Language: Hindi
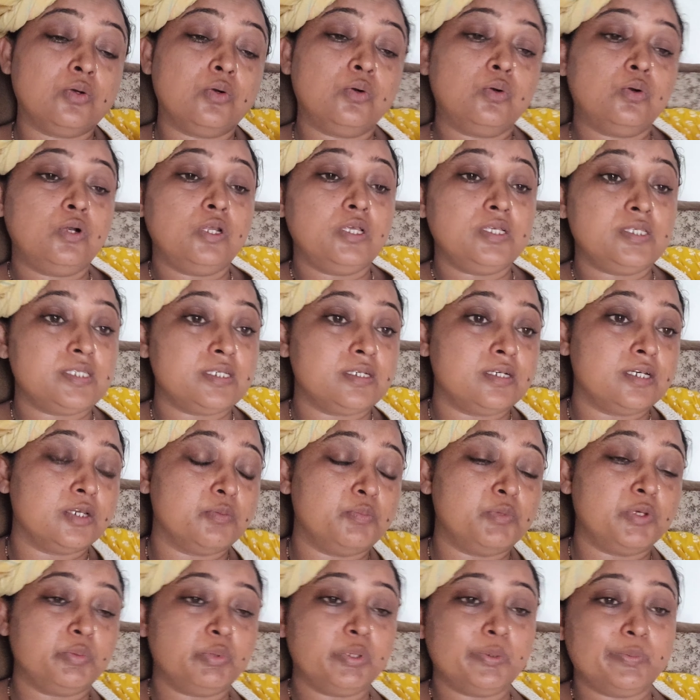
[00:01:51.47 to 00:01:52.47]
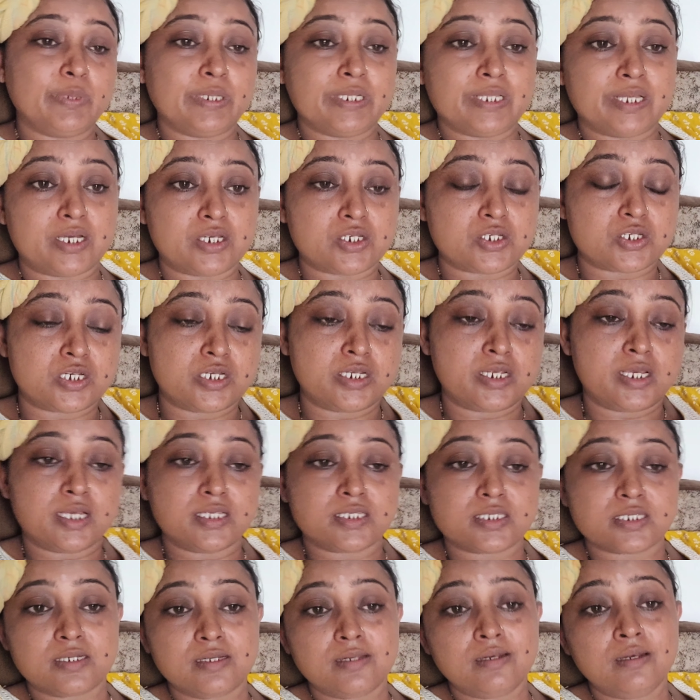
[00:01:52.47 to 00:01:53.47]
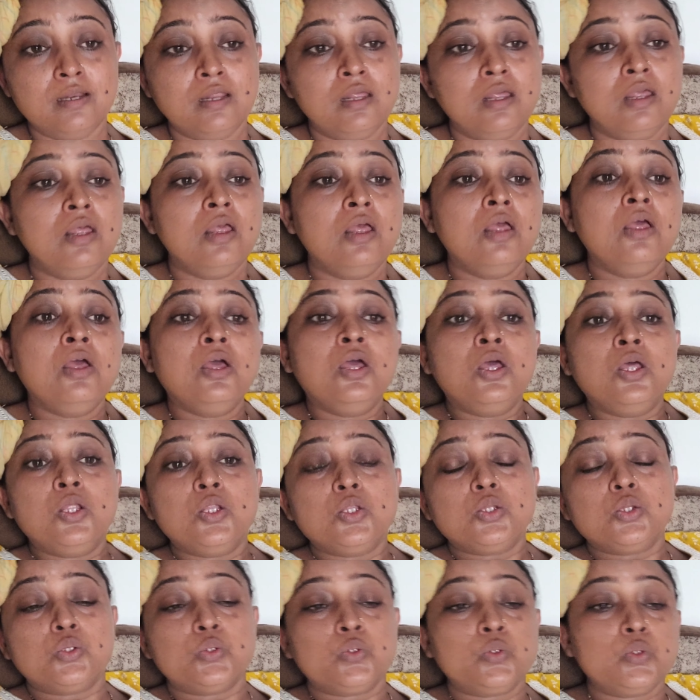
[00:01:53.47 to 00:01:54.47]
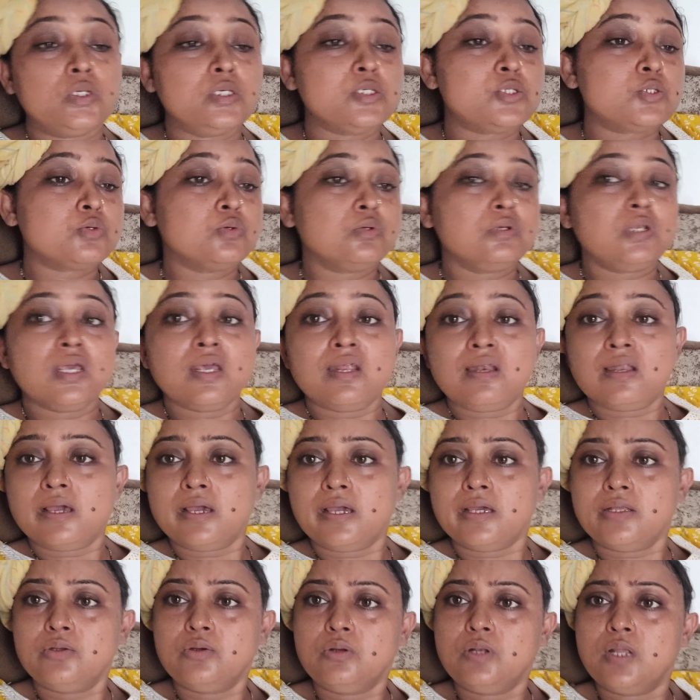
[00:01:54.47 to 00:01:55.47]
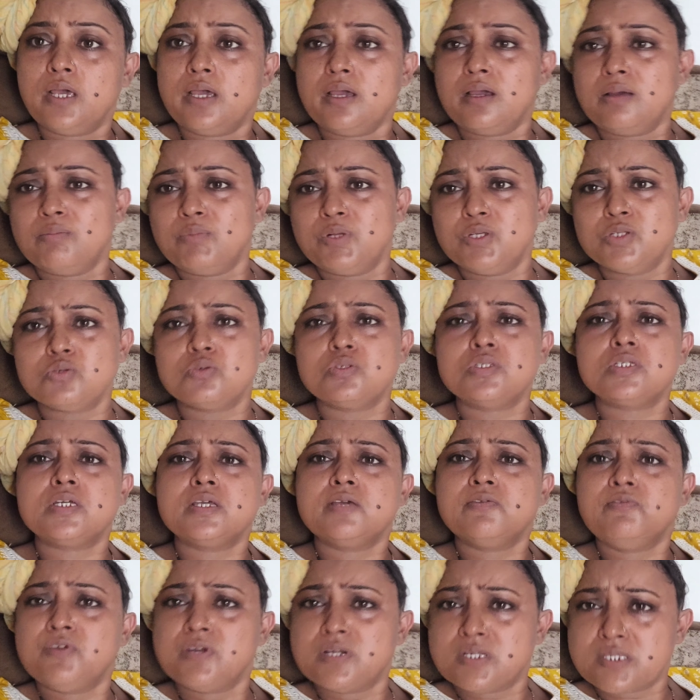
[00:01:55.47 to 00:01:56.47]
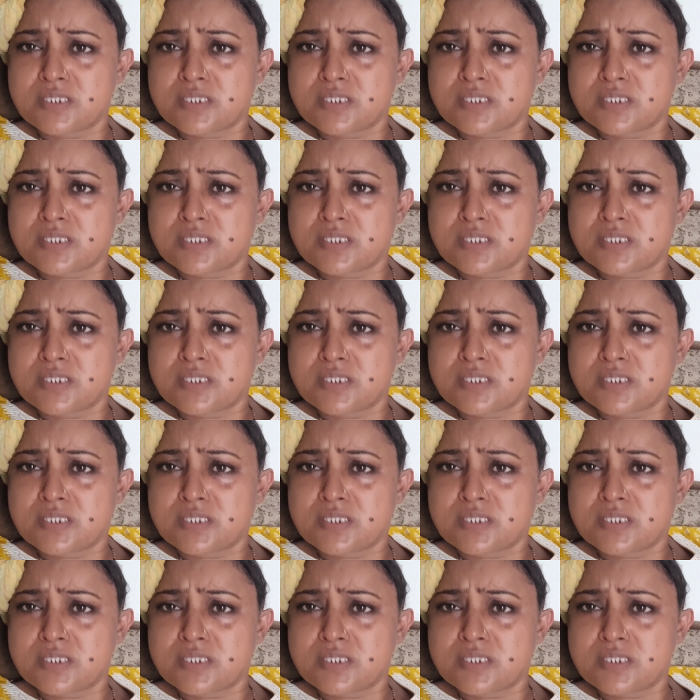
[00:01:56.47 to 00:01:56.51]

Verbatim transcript: थोड़ी सी गर्मी भी बर्दाश्त नहीं आजकल तो इसको नहलाया धुलाया हमने सोचा ये फिर